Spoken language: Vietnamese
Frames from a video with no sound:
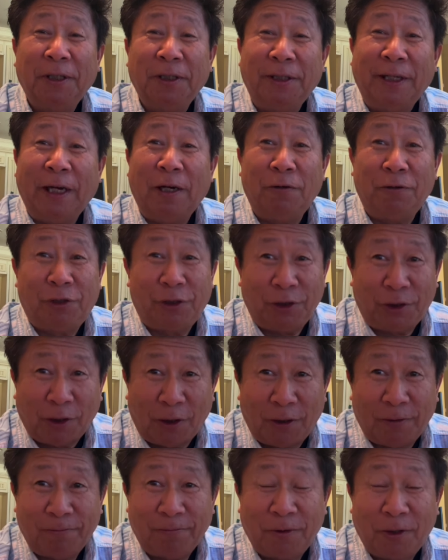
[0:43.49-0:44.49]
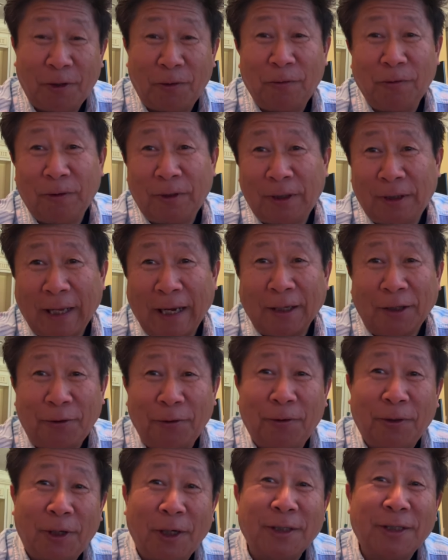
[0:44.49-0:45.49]
những lúc trước đó cả cũng thẳng
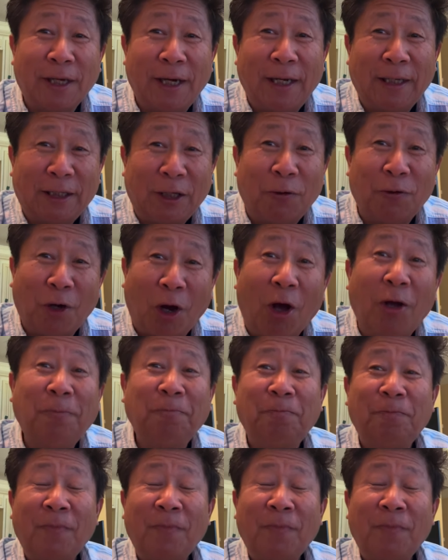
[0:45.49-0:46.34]
to cả xa lại tao nó